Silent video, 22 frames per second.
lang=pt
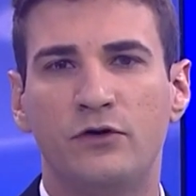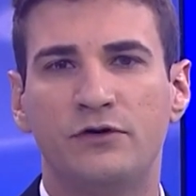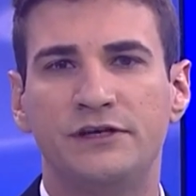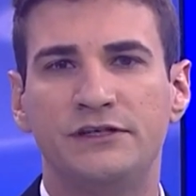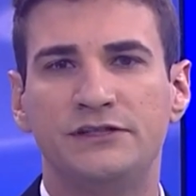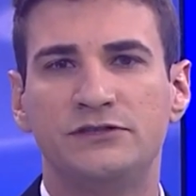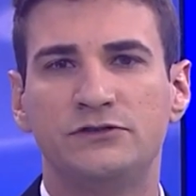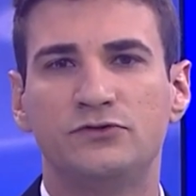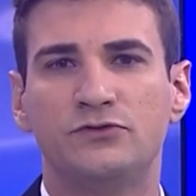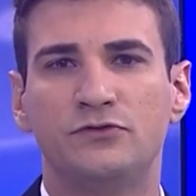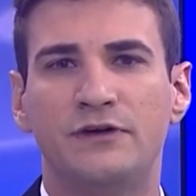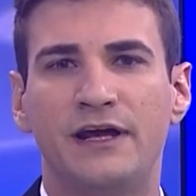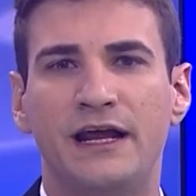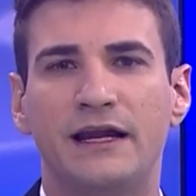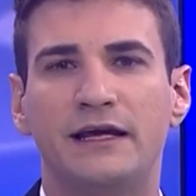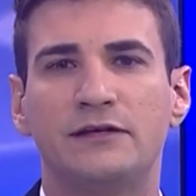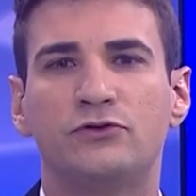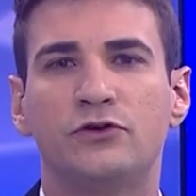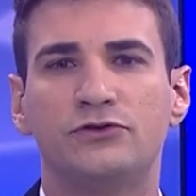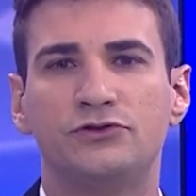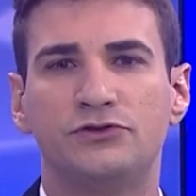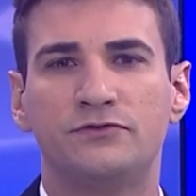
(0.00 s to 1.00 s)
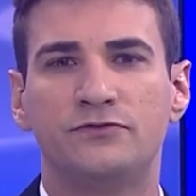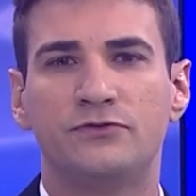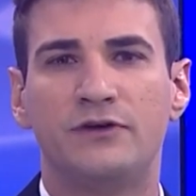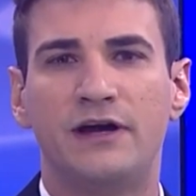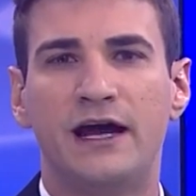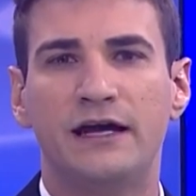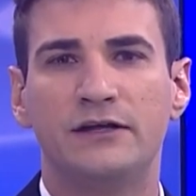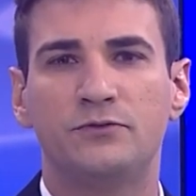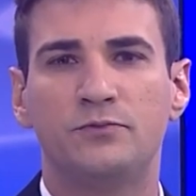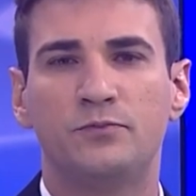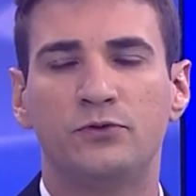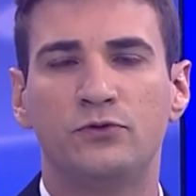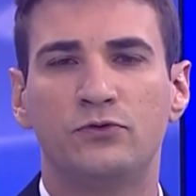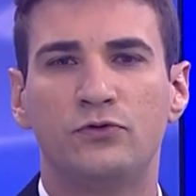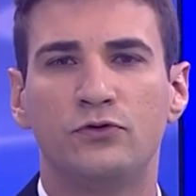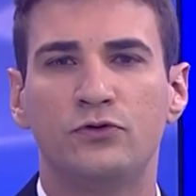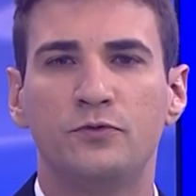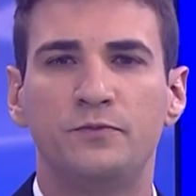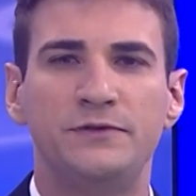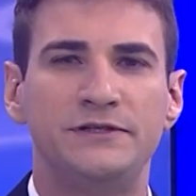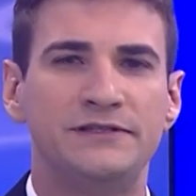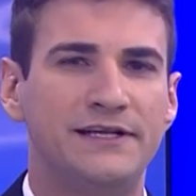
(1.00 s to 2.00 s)
é o que diz um relatório divulgado por
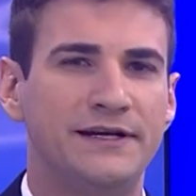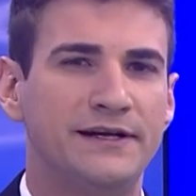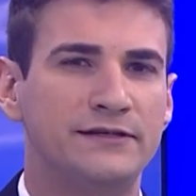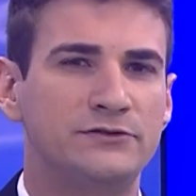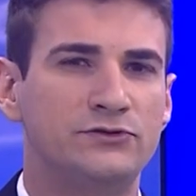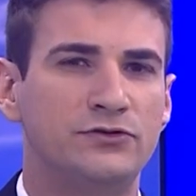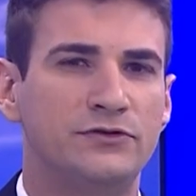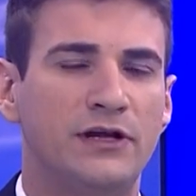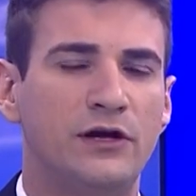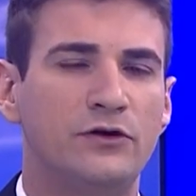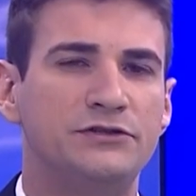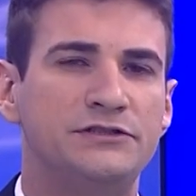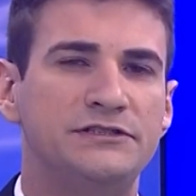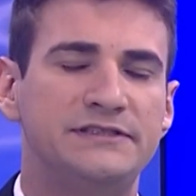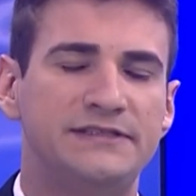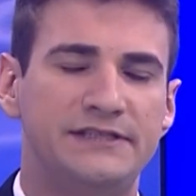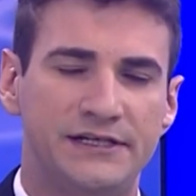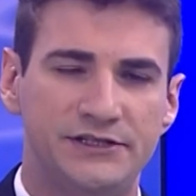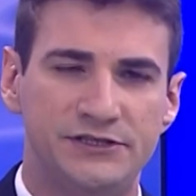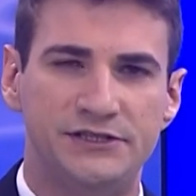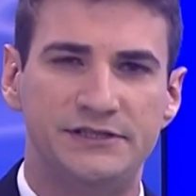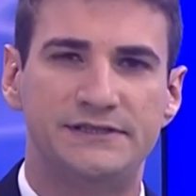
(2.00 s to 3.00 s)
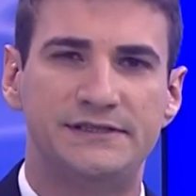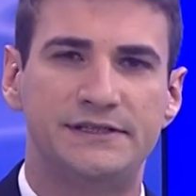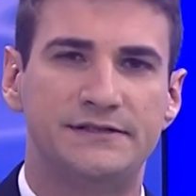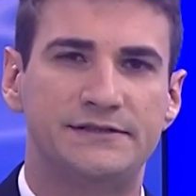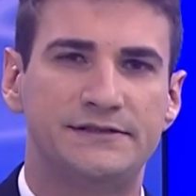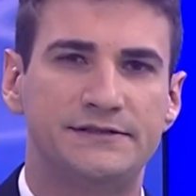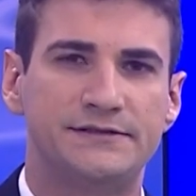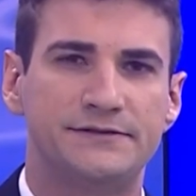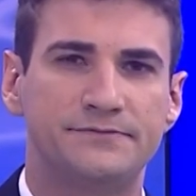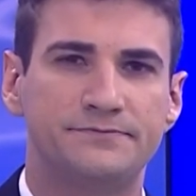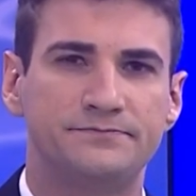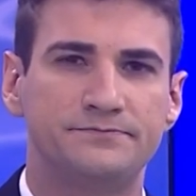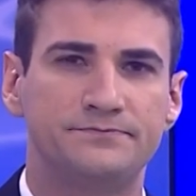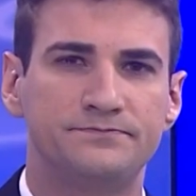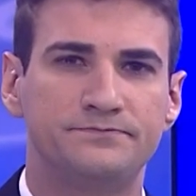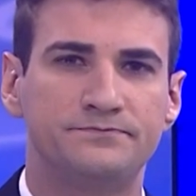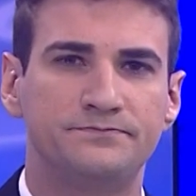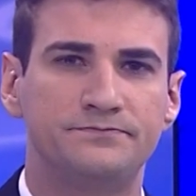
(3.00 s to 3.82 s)
um grupo internacional de cientistas.